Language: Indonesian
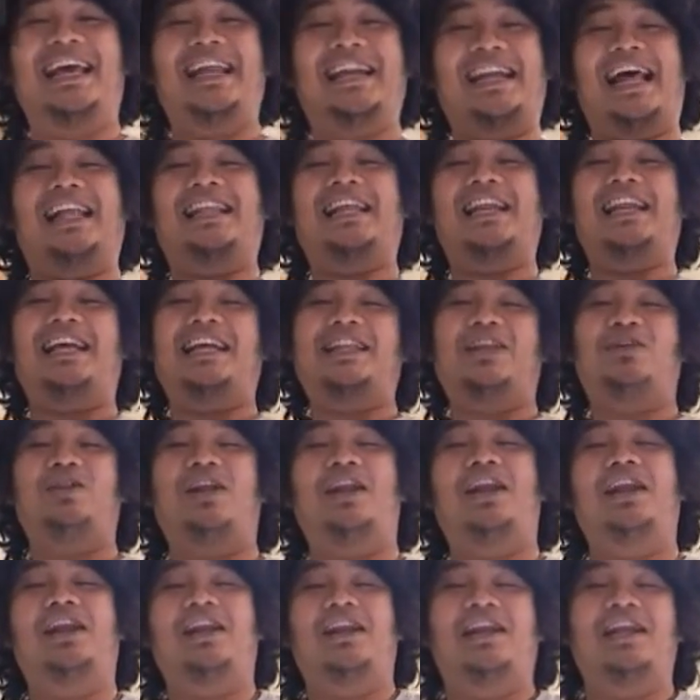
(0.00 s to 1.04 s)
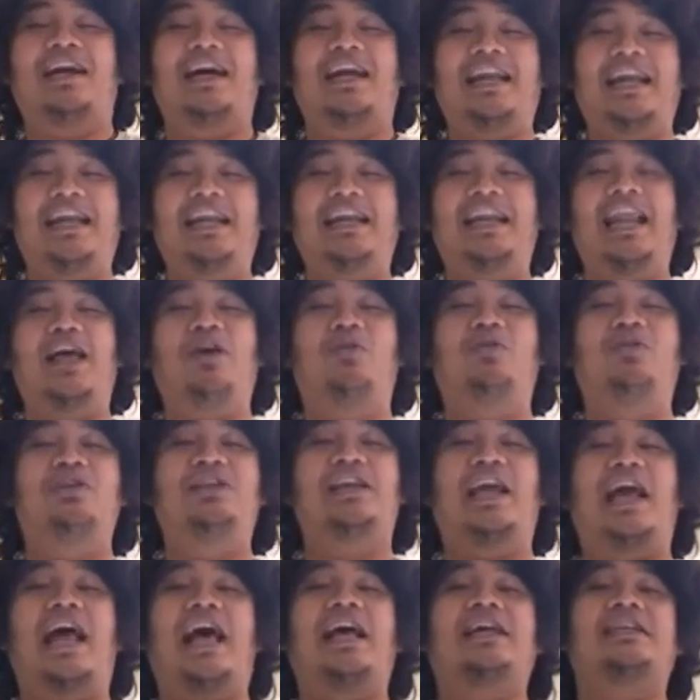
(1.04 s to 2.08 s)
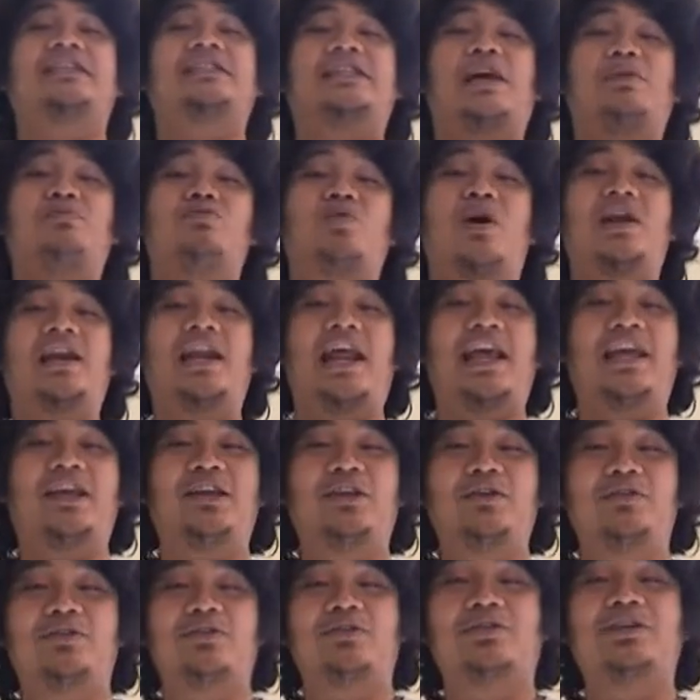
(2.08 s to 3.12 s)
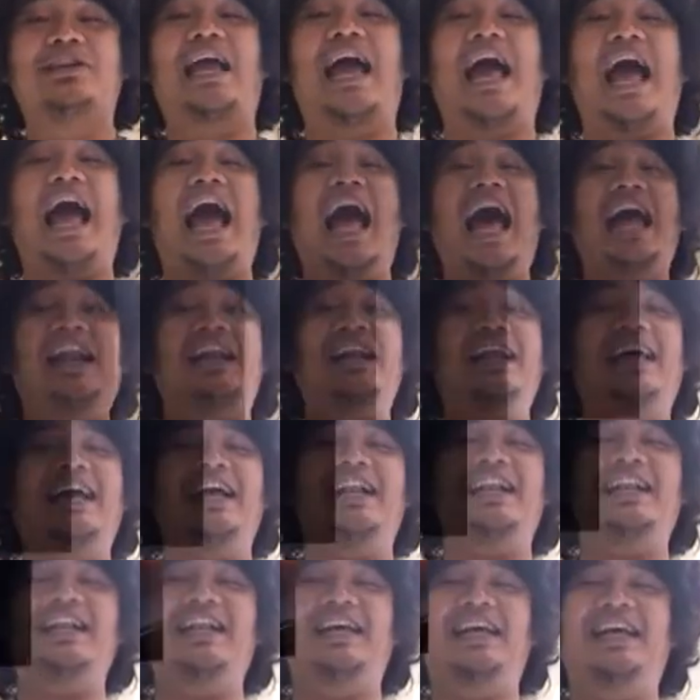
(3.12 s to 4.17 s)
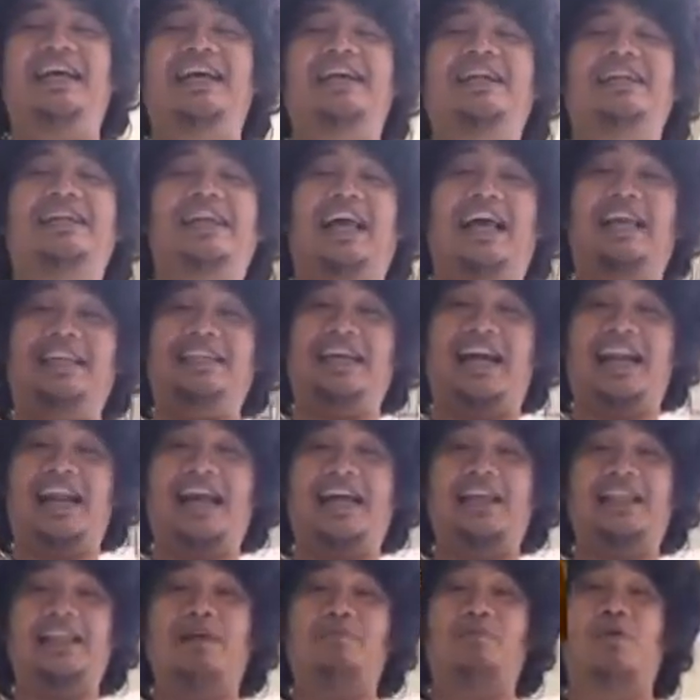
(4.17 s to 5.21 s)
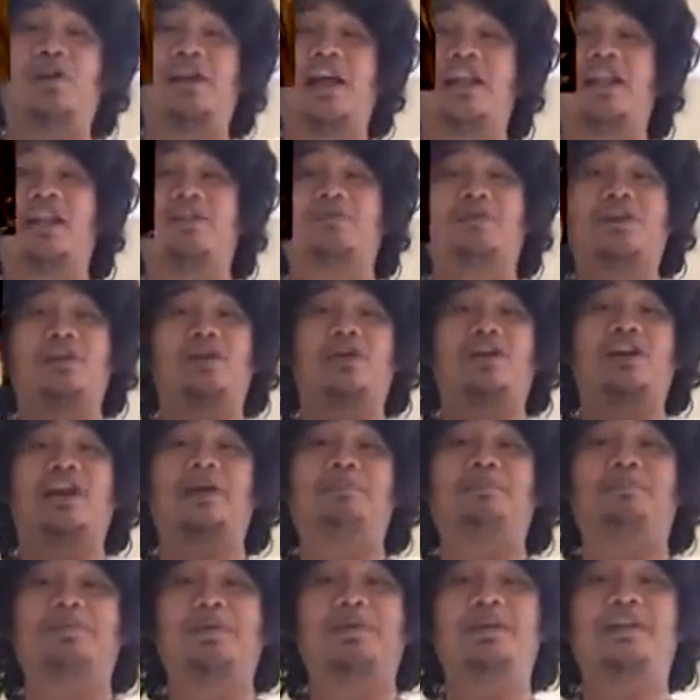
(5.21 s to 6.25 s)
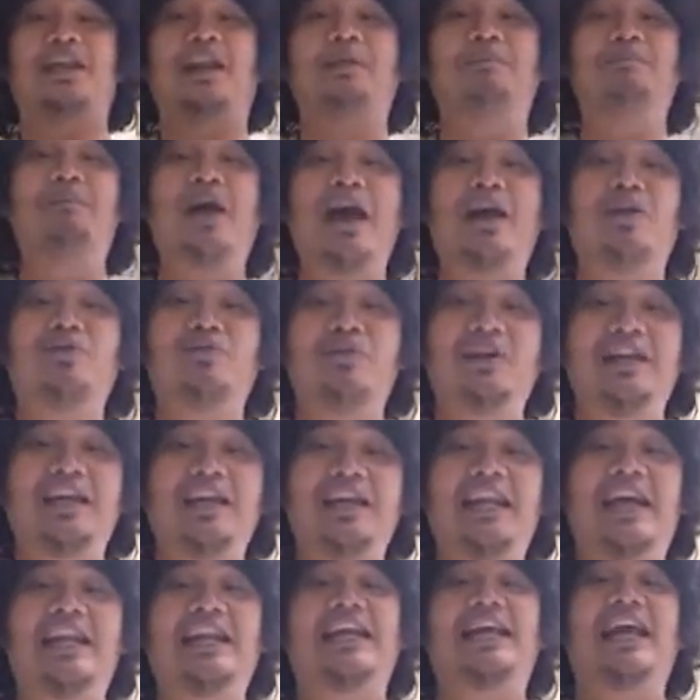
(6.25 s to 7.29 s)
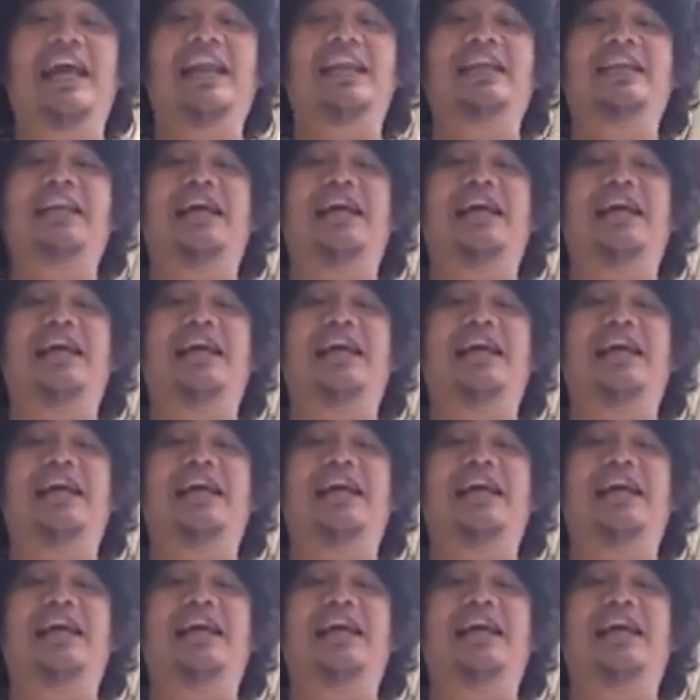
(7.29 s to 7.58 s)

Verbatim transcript: Nah, tadi kita udah dengerin lagunya Someone Like You-nya Adele Nah sekarang kita mau lihat video klip terbaru nih dari Kelly